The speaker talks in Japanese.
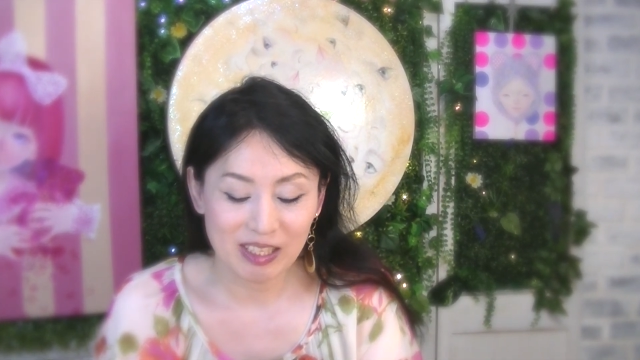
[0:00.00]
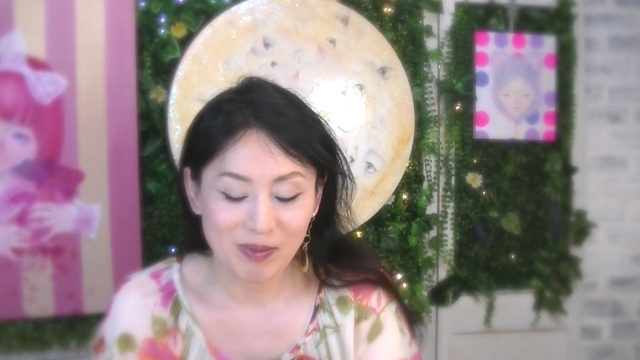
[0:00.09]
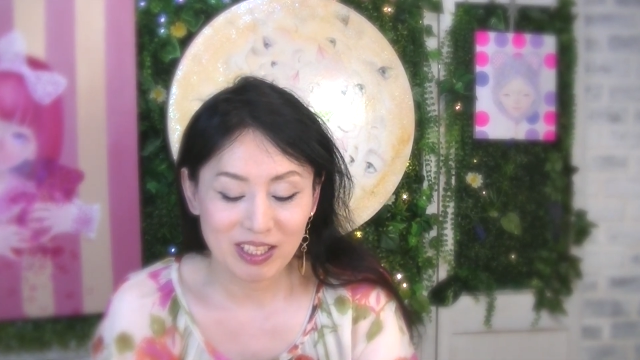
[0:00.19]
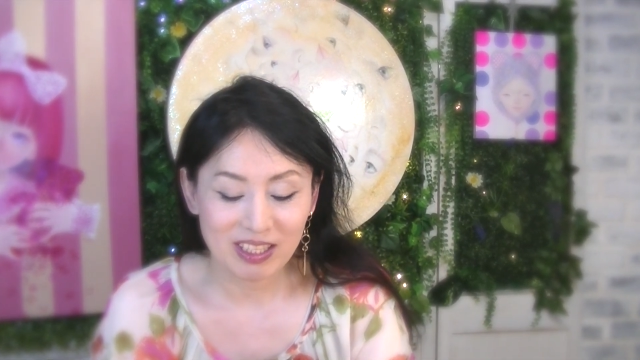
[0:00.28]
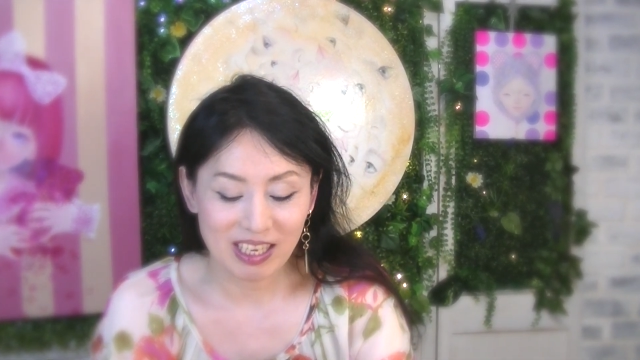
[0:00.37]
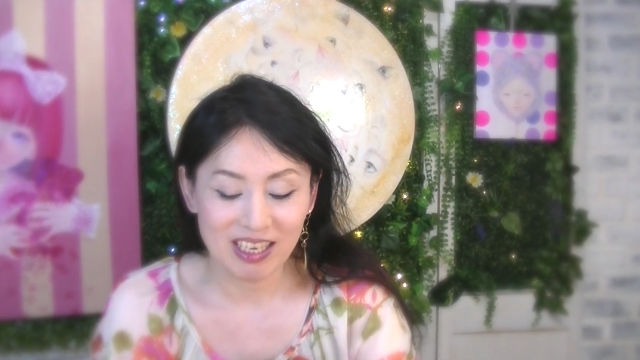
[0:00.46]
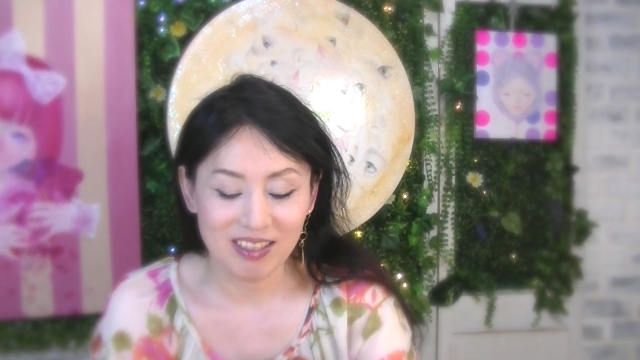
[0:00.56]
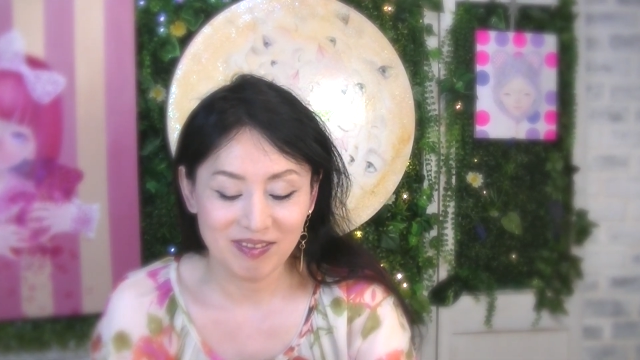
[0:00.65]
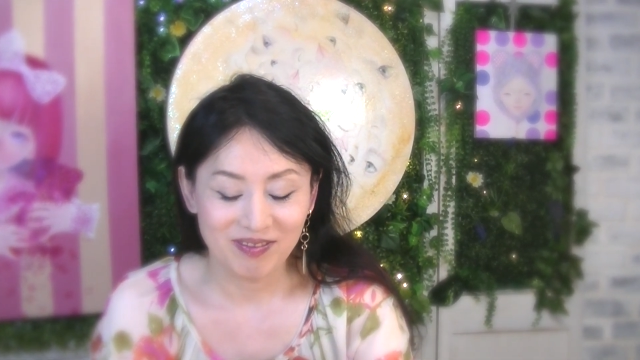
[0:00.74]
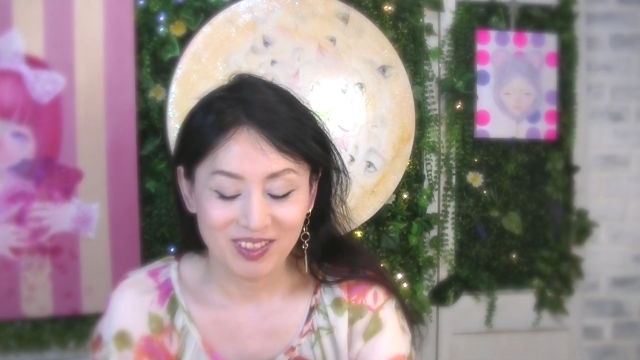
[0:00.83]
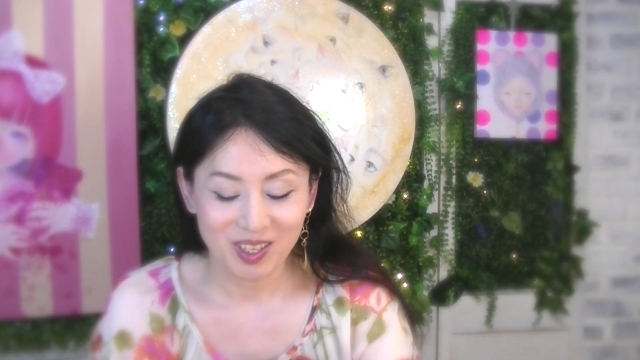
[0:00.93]
いますか。
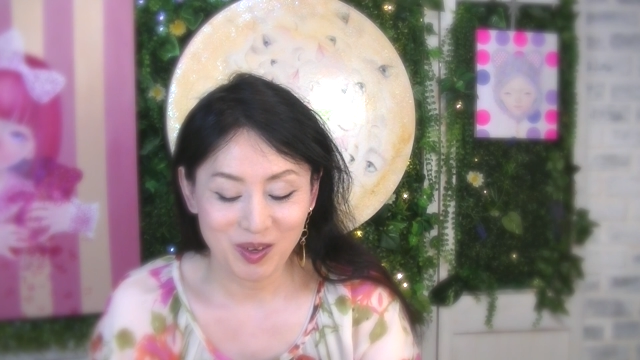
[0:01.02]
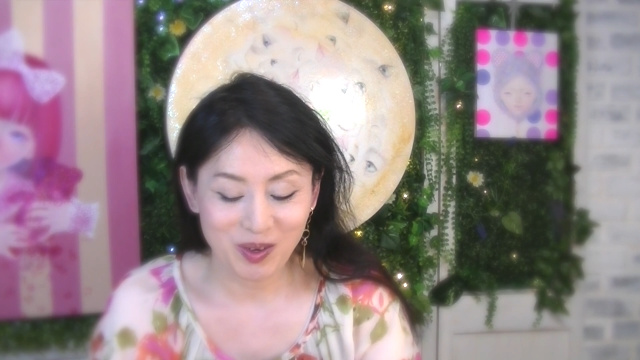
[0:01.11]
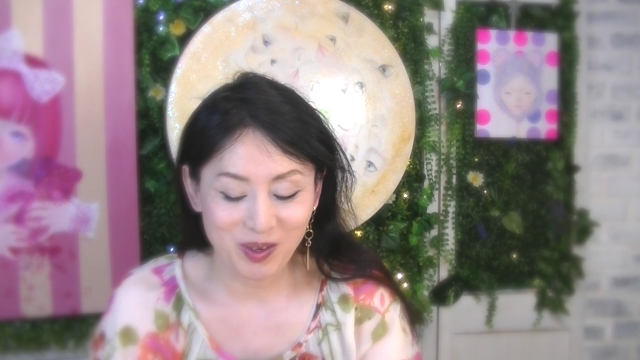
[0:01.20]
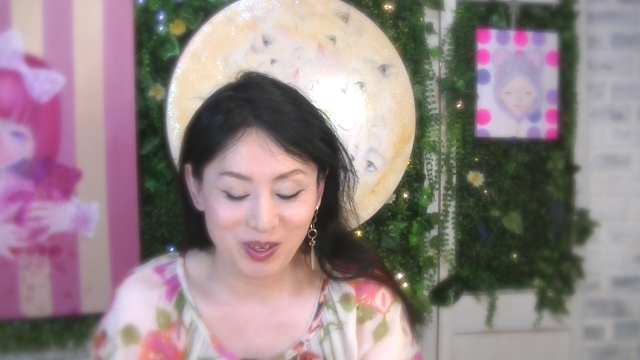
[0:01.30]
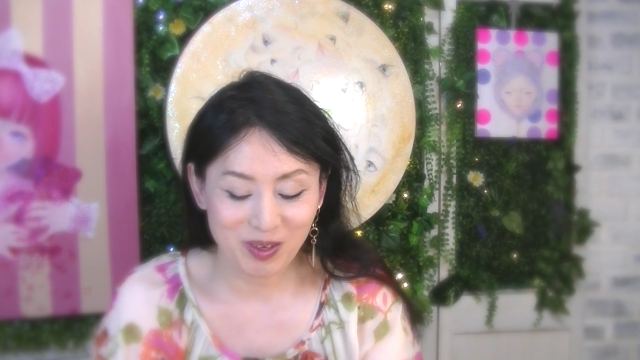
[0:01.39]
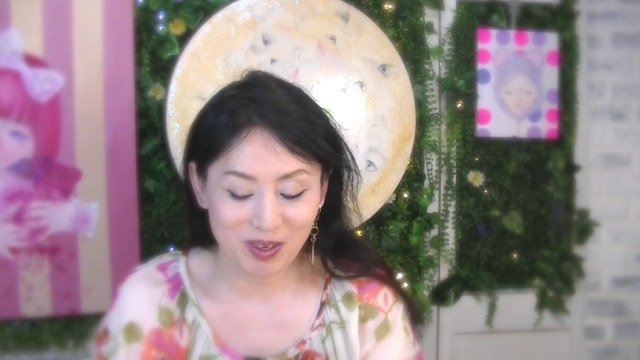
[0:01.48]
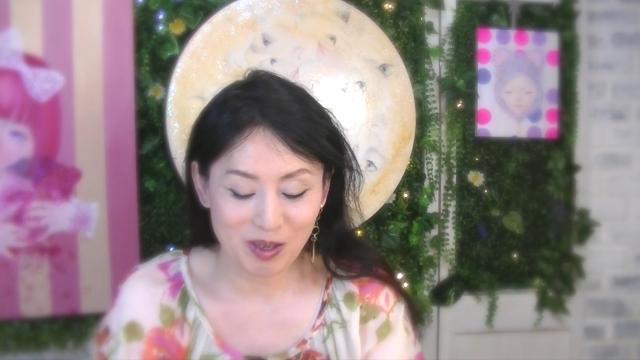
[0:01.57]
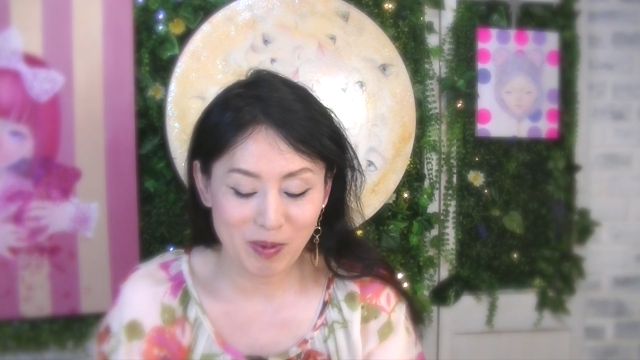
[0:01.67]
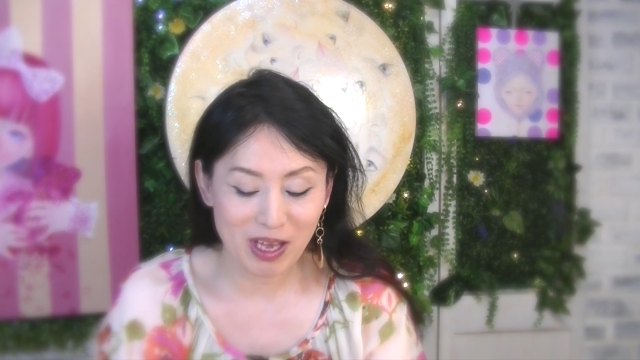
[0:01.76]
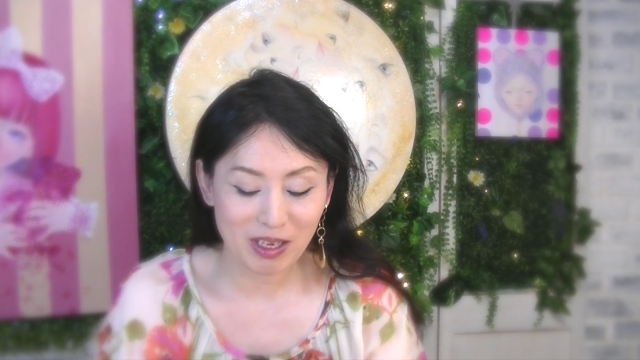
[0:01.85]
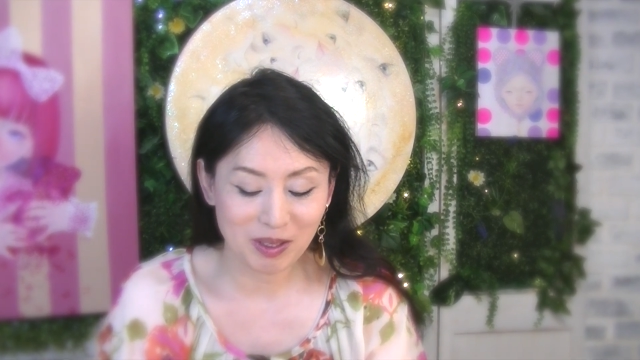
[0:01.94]
こういう
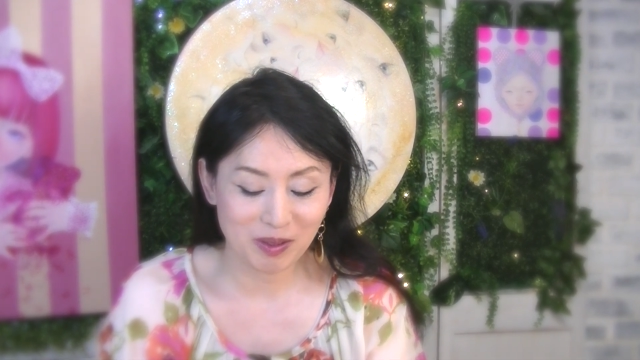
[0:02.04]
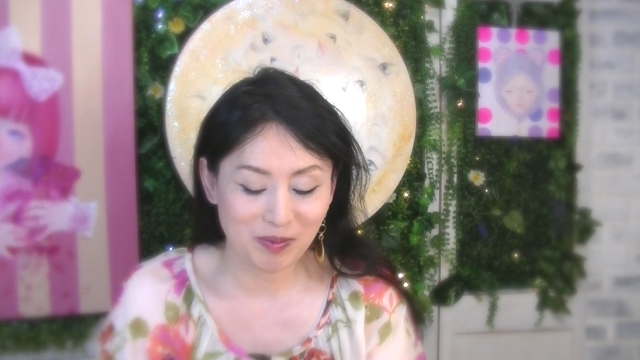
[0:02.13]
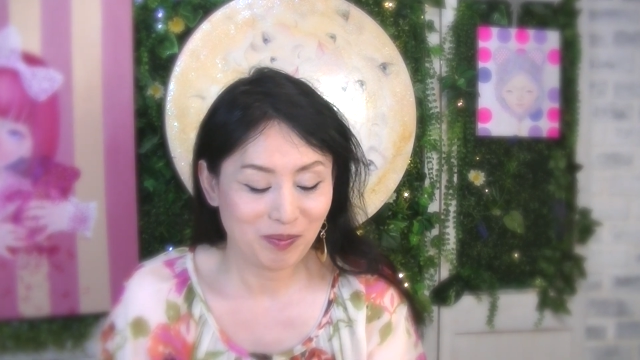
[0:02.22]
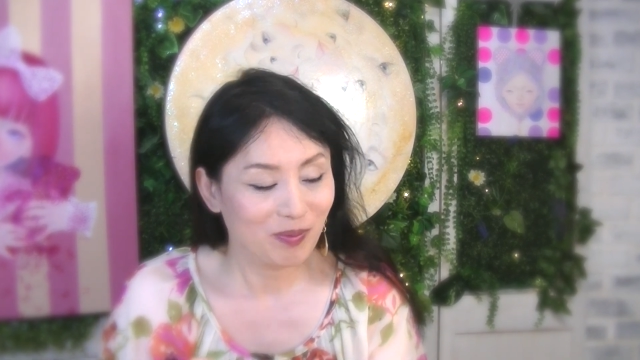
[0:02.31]
リメイク、